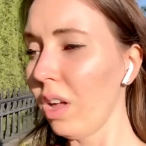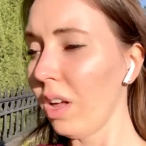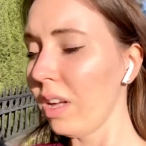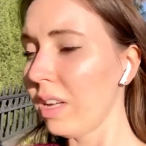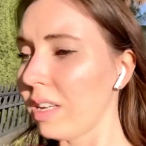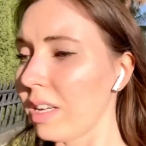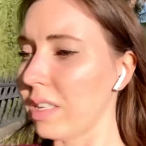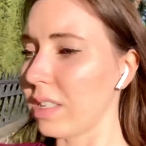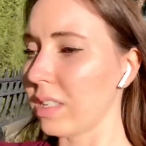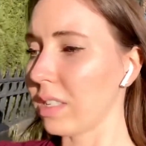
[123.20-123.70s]

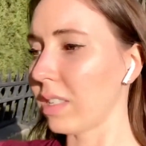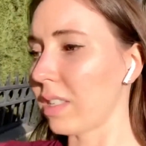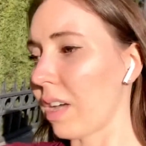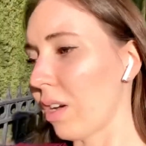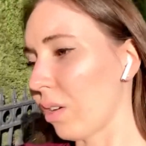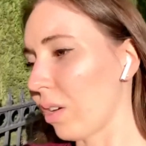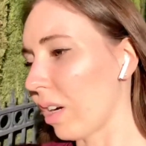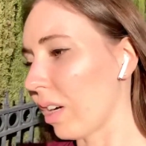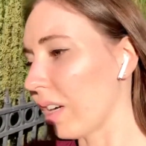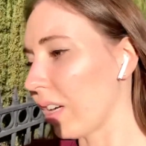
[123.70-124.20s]
Я не
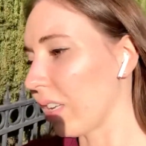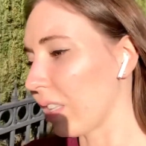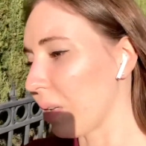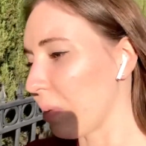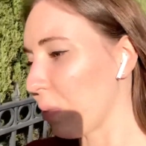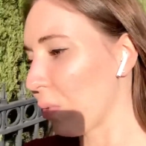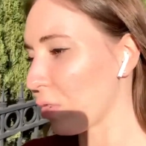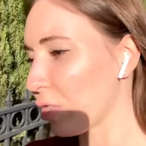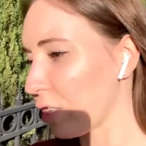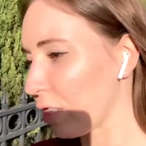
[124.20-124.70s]
знаю, как это
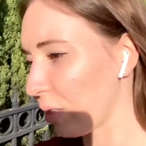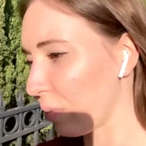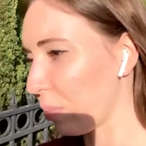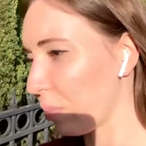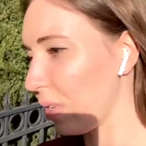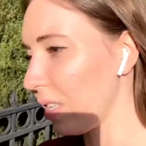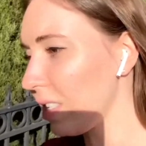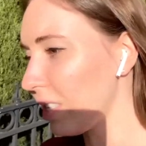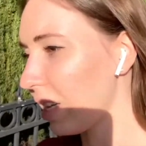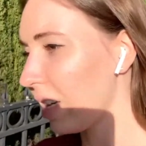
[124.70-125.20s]
может
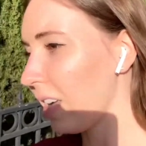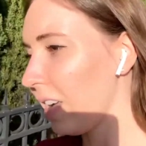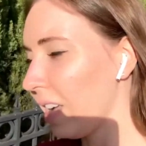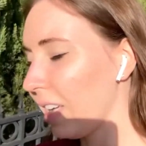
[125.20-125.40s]
быть.